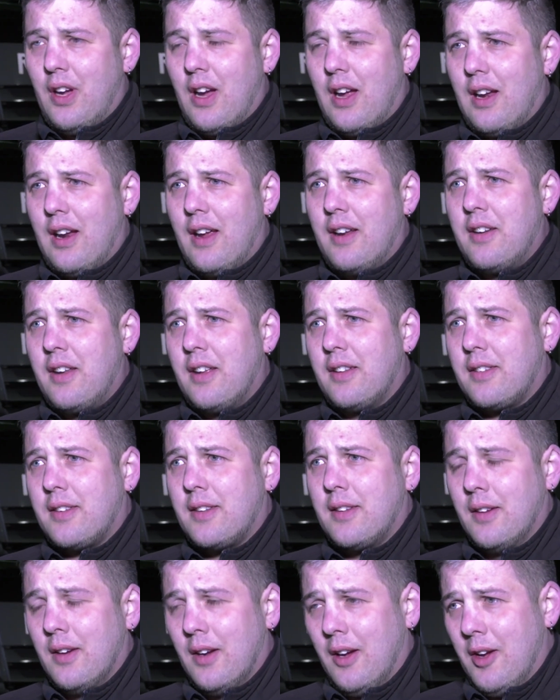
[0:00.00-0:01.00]
Allein
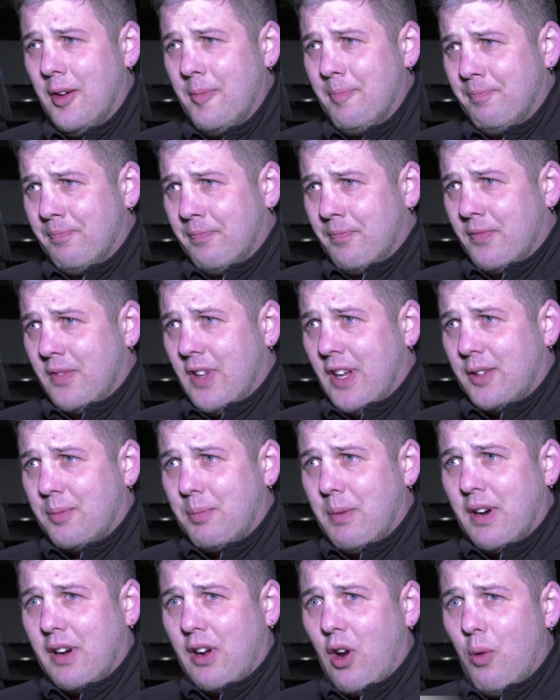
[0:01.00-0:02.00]
jetzt,
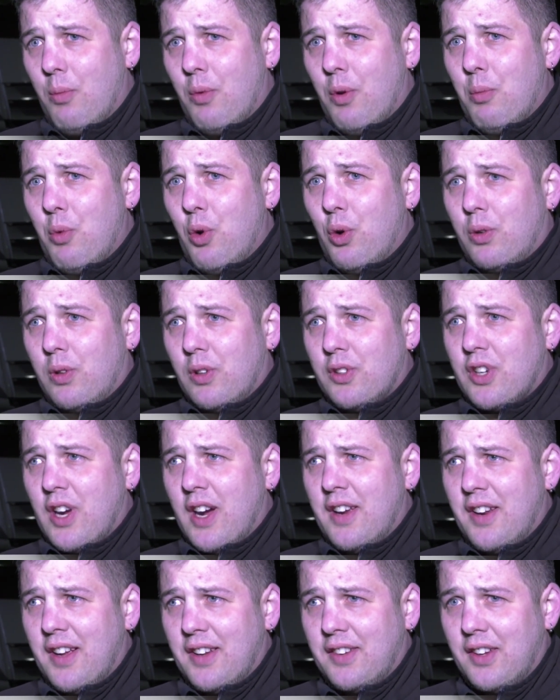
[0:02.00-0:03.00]
dass man kaum noch
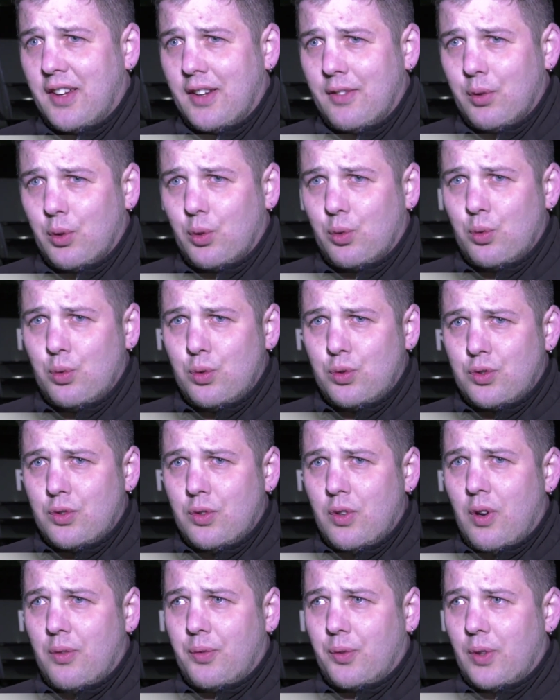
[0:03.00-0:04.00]
Möglichkeit hat, irgendwo
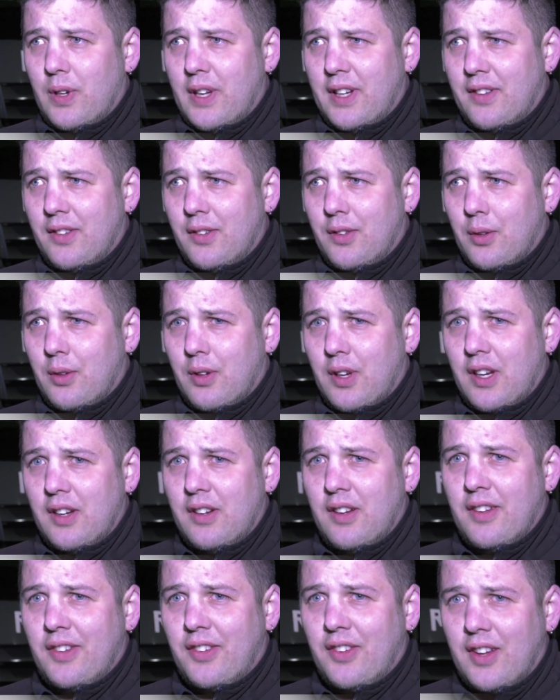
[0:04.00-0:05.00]
duschen oder auf Toiletten zu
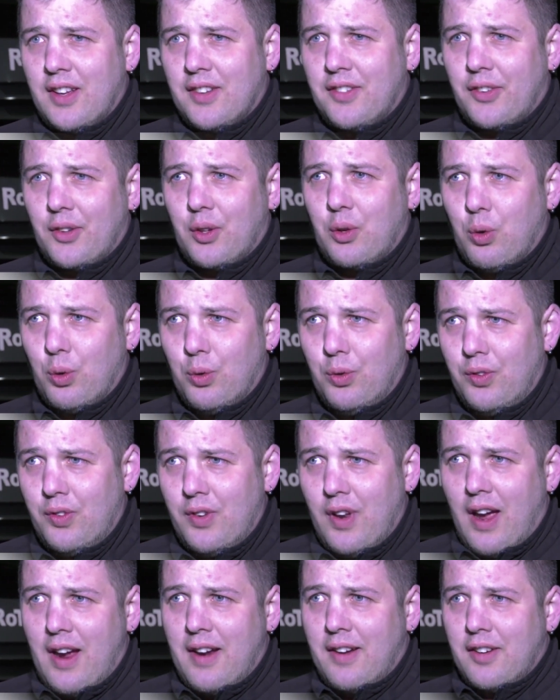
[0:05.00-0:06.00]
gehen, dass die ganzen
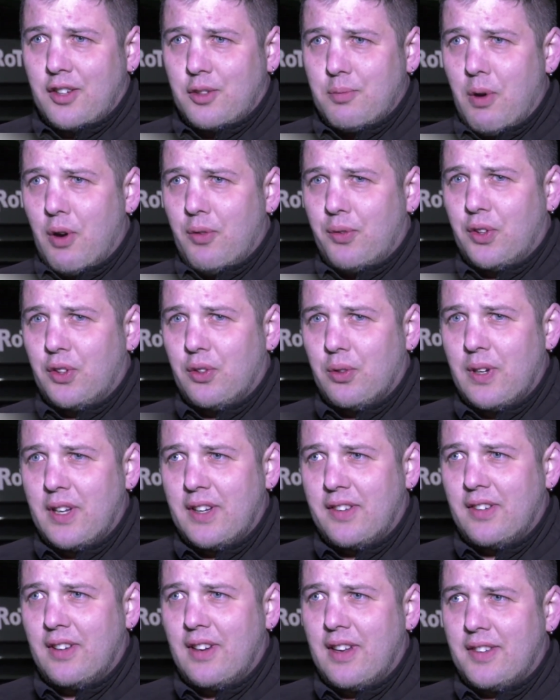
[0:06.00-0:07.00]
Kunden einen nicht mehr auf die
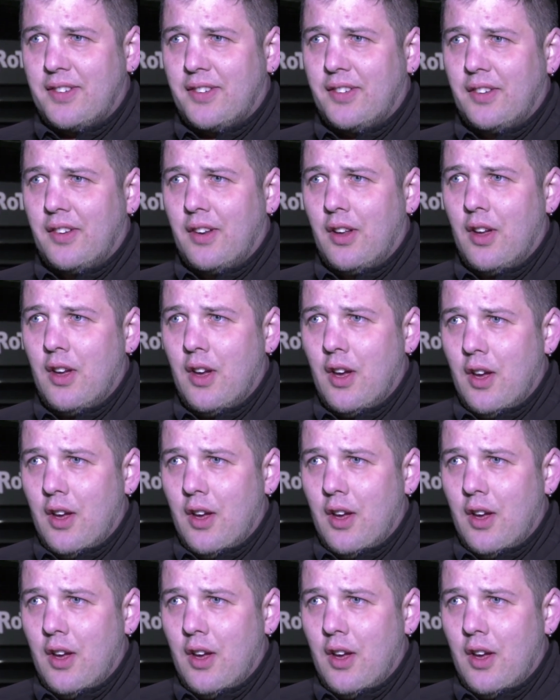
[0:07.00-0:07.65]
Toilette lassen,